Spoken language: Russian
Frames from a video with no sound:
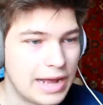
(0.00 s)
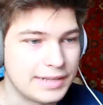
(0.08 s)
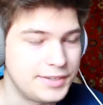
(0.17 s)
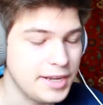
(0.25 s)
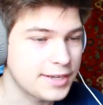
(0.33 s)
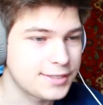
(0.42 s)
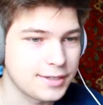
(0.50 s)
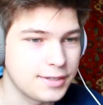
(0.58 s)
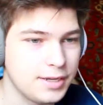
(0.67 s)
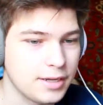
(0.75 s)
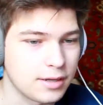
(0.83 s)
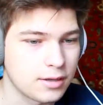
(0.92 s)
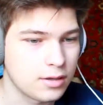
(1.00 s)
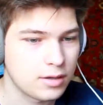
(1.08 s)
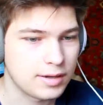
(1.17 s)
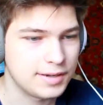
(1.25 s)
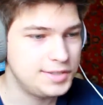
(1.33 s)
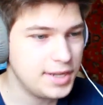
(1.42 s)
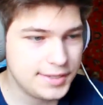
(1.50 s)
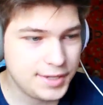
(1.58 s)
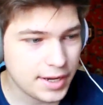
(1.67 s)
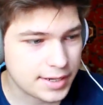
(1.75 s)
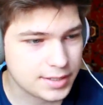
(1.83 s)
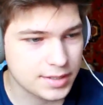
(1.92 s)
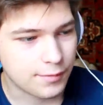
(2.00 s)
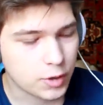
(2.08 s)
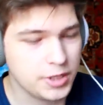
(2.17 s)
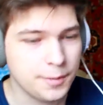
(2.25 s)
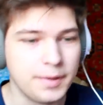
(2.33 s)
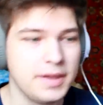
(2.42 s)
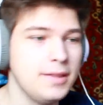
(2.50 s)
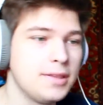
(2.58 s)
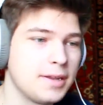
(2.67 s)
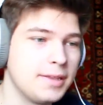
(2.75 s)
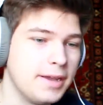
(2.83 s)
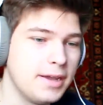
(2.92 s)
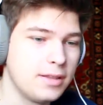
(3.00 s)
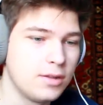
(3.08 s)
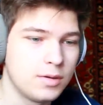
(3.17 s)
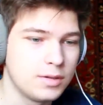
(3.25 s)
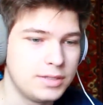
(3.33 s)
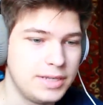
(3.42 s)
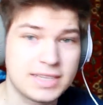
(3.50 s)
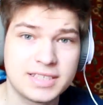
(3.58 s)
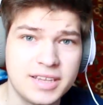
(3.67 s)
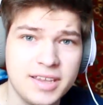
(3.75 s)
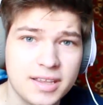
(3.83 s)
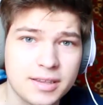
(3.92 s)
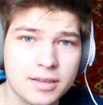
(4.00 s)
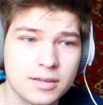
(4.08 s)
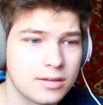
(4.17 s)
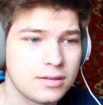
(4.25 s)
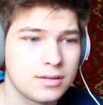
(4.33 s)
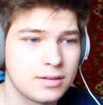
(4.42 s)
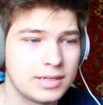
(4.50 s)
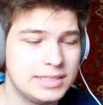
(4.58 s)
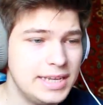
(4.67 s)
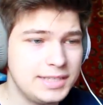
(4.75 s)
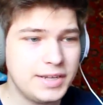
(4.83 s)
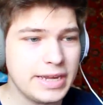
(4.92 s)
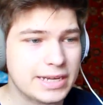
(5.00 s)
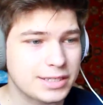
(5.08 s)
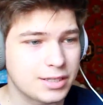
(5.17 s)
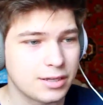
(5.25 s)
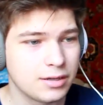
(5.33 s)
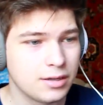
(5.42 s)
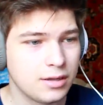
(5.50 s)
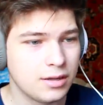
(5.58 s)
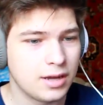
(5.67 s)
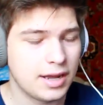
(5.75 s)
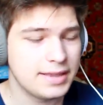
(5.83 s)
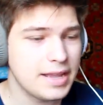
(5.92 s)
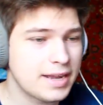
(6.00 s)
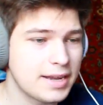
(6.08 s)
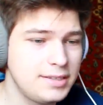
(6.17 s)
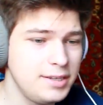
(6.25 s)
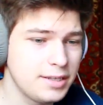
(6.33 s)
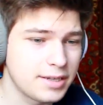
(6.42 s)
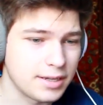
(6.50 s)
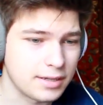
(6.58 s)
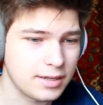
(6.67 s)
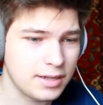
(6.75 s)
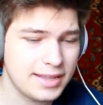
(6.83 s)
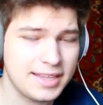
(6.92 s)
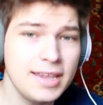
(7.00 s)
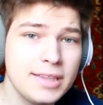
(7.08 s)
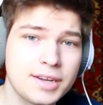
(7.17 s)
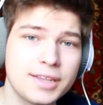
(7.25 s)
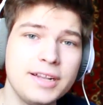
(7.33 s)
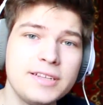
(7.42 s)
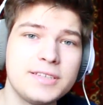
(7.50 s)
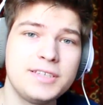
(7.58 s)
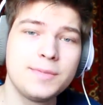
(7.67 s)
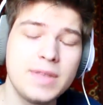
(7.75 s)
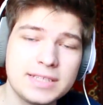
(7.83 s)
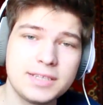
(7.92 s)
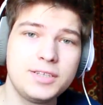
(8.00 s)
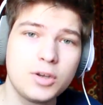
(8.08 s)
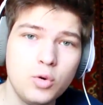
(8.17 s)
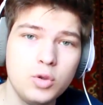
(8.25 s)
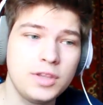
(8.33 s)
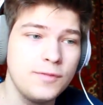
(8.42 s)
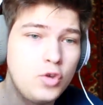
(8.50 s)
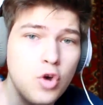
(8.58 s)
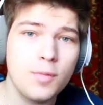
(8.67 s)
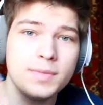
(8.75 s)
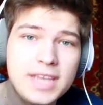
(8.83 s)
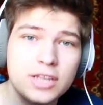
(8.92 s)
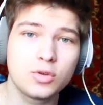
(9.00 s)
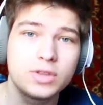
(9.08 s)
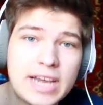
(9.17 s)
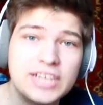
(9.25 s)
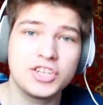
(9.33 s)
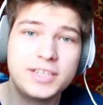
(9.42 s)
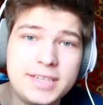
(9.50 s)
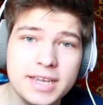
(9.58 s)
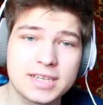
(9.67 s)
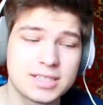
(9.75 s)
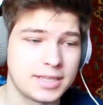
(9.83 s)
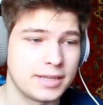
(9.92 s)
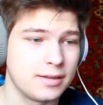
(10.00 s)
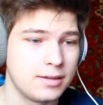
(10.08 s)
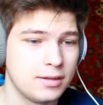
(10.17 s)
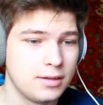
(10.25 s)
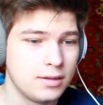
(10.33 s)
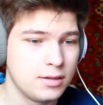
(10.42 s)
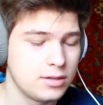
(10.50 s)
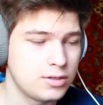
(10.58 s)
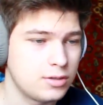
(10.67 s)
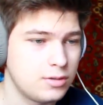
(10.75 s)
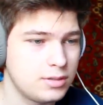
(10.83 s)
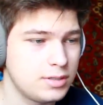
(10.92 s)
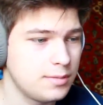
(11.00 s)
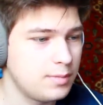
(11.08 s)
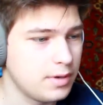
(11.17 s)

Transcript: А текст где? Где текст? Вроде бы интро, да, но текста нет. Где текст? Одна картинка. Это интро длится 17 секунд, и в нем нету даже текста. Что за